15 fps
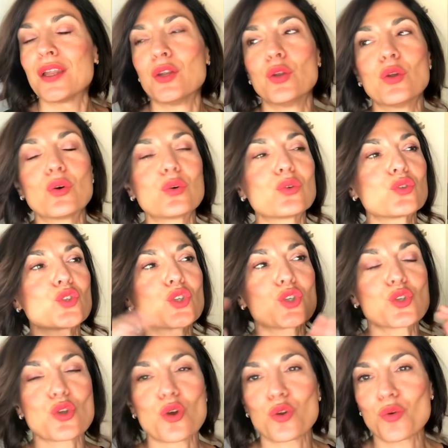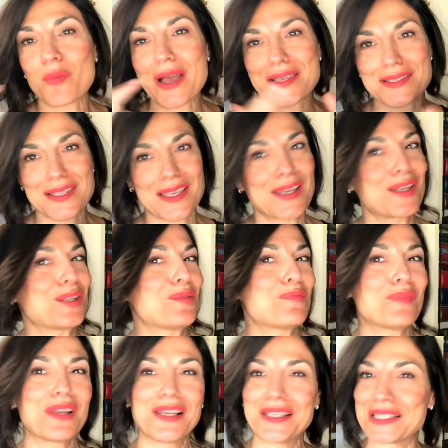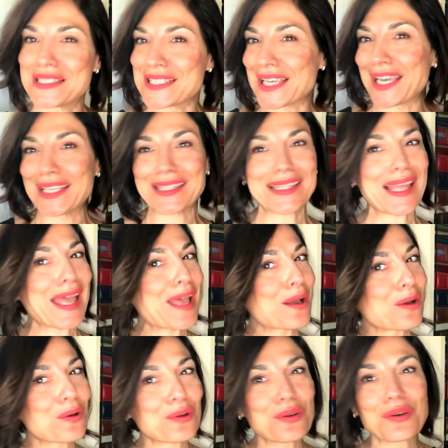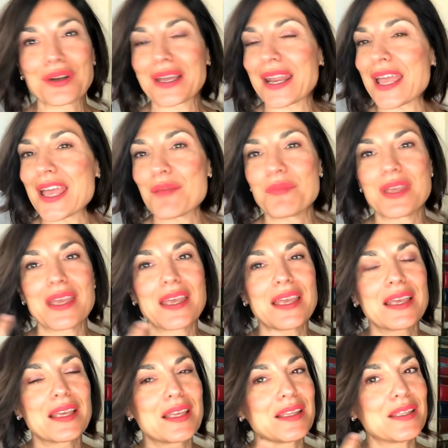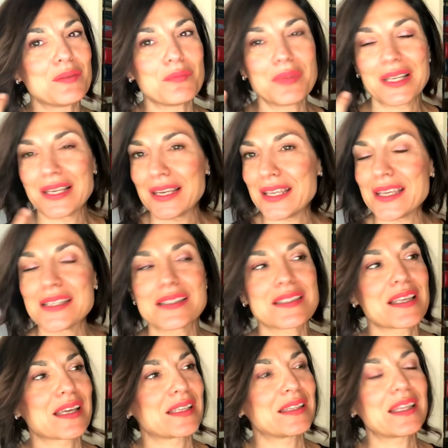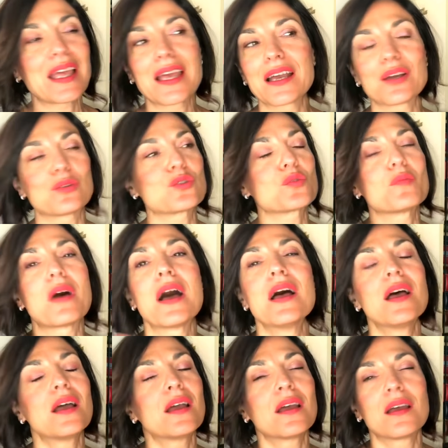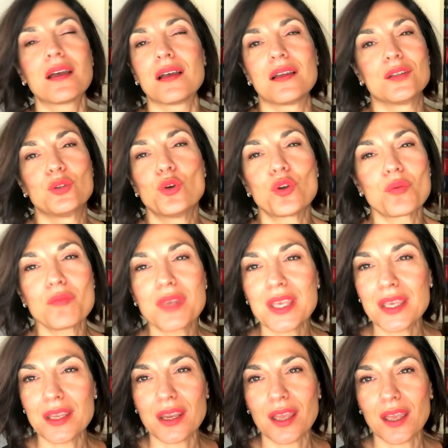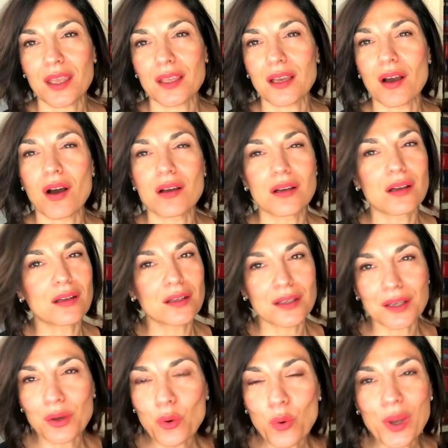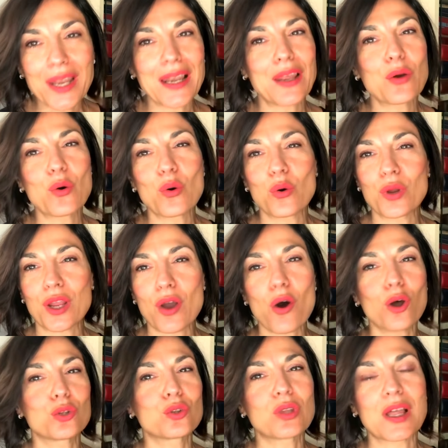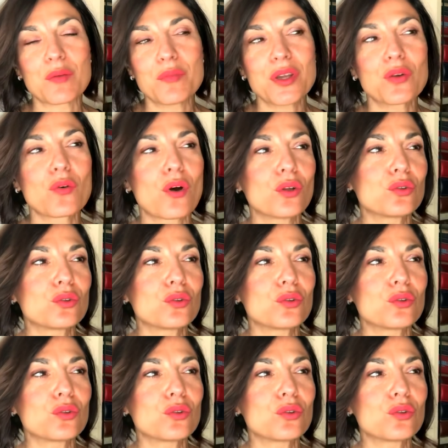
non ci sono maschere di bellezza che tengono, creme di bellezza che tengano, insomma, dormire quelle ore, 8, almeno